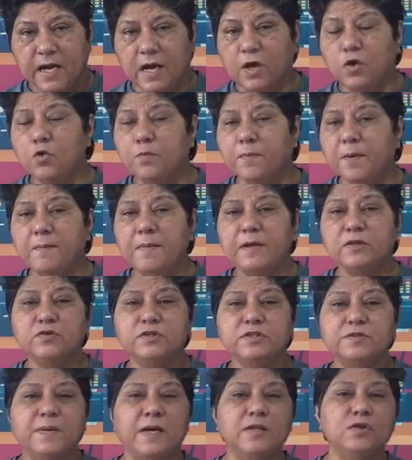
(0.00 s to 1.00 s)
अनुपमा तो
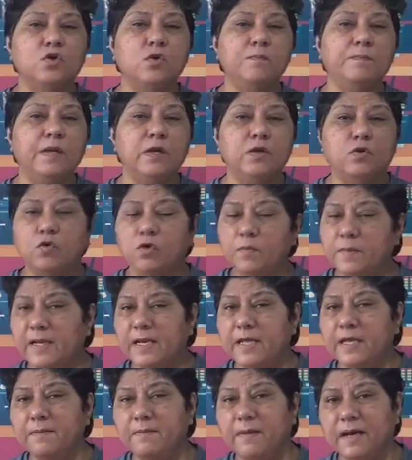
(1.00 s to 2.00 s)
इस बात को बिल्कुल भी
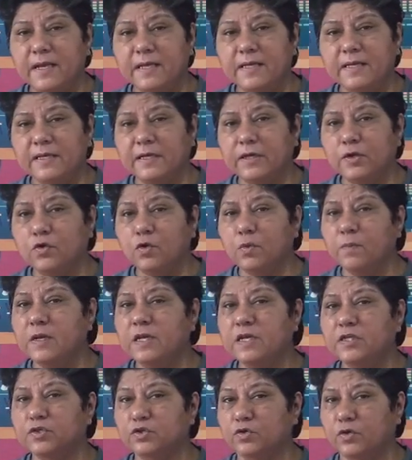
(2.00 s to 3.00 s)
नहीं मानेगी कि
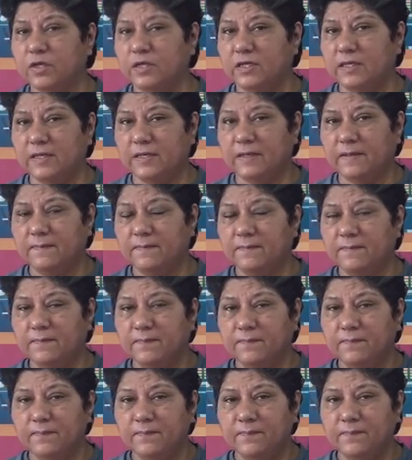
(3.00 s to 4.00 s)
रोमिल ने चोरी की है
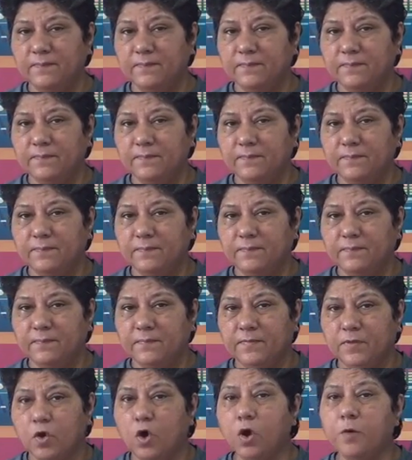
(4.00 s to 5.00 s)

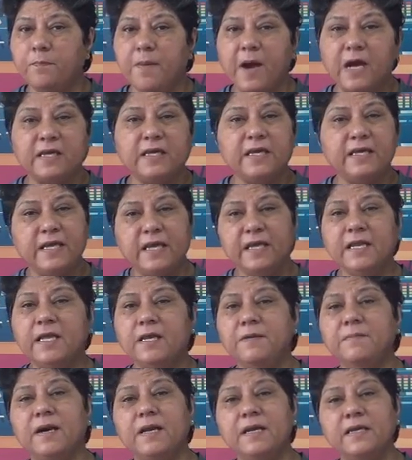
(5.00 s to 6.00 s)
और बाकी ये
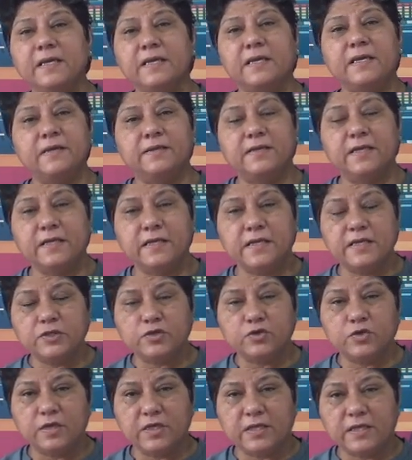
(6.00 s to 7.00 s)
नहीं मानेगी कि अधिक ने
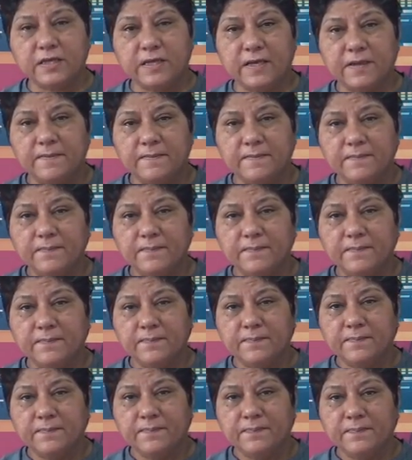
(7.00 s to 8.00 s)
चोरी की है
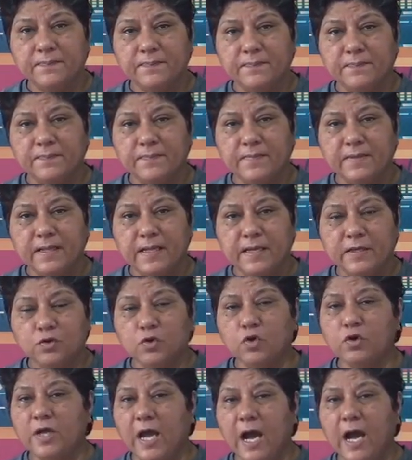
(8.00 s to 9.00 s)

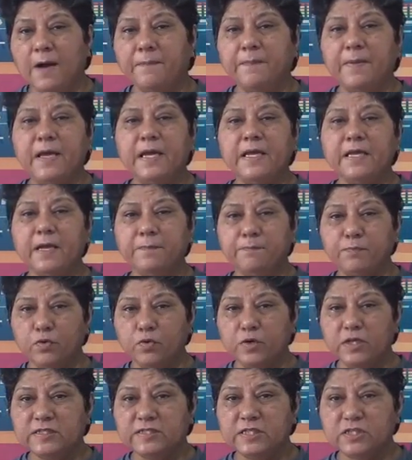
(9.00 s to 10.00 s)
तो यहां पे ये
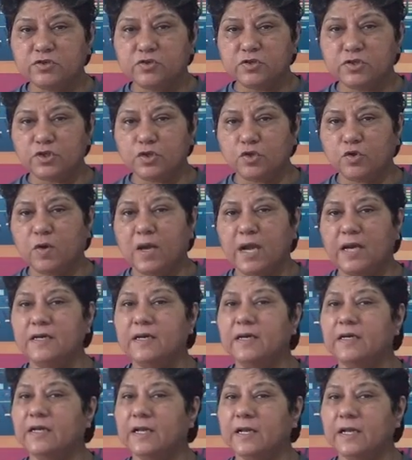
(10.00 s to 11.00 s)
पूरी सिचुएशन को
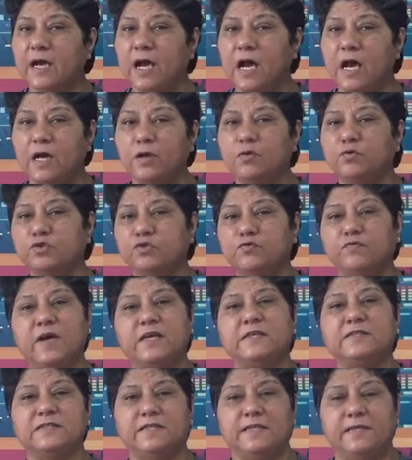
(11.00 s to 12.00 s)
हैंडल करेगा अनुज
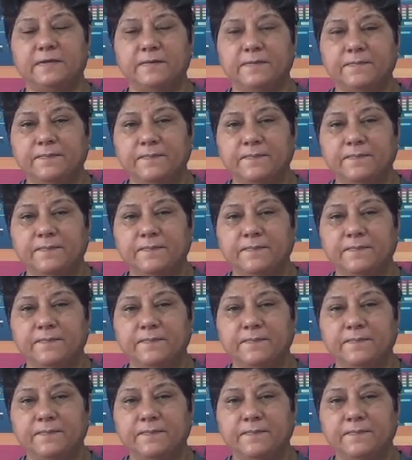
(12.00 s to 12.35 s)
वाइजली